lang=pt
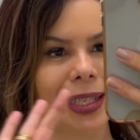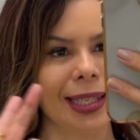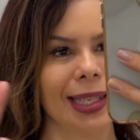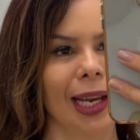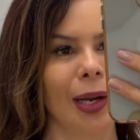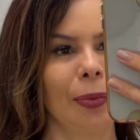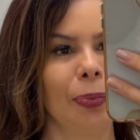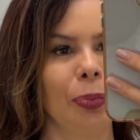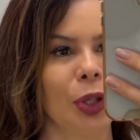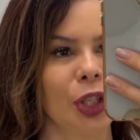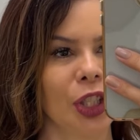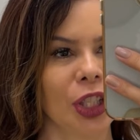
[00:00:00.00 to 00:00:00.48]

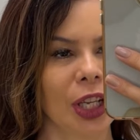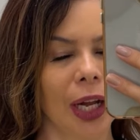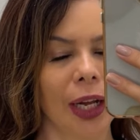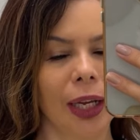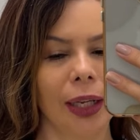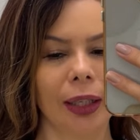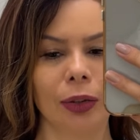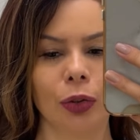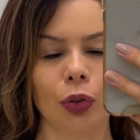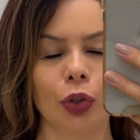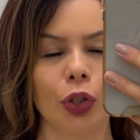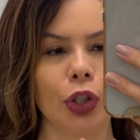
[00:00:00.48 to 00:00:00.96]
Sempre
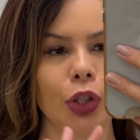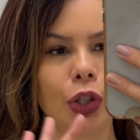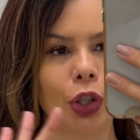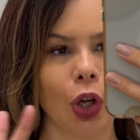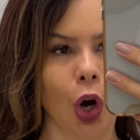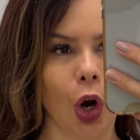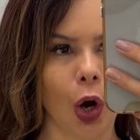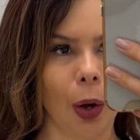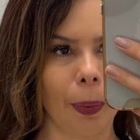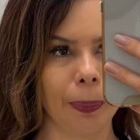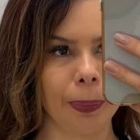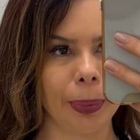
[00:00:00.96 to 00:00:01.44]
está nos
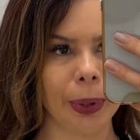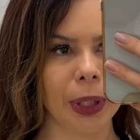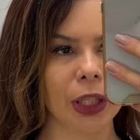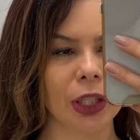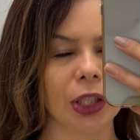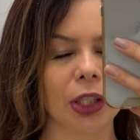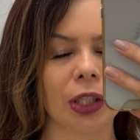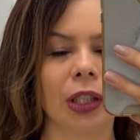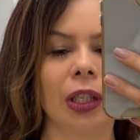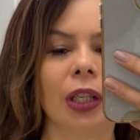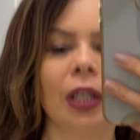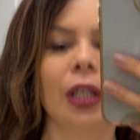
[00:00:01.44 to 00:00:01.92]

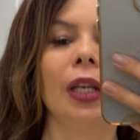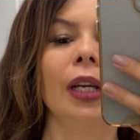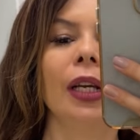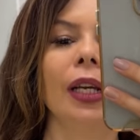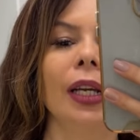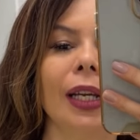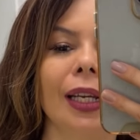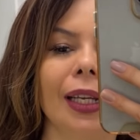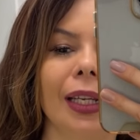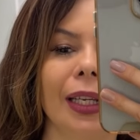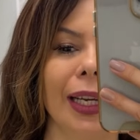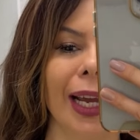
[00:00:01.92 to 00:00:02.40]
tops
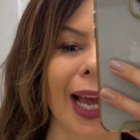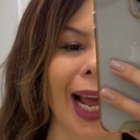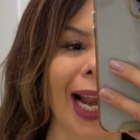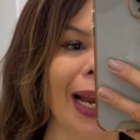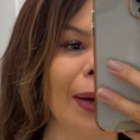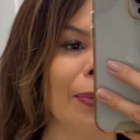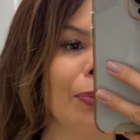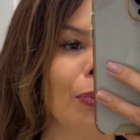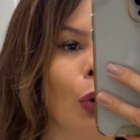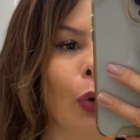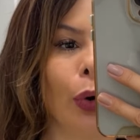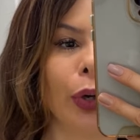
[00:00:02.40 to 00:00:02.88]
e ela
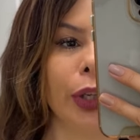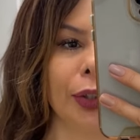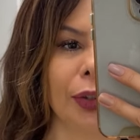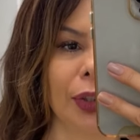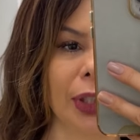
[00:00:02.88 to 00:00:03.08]
é muito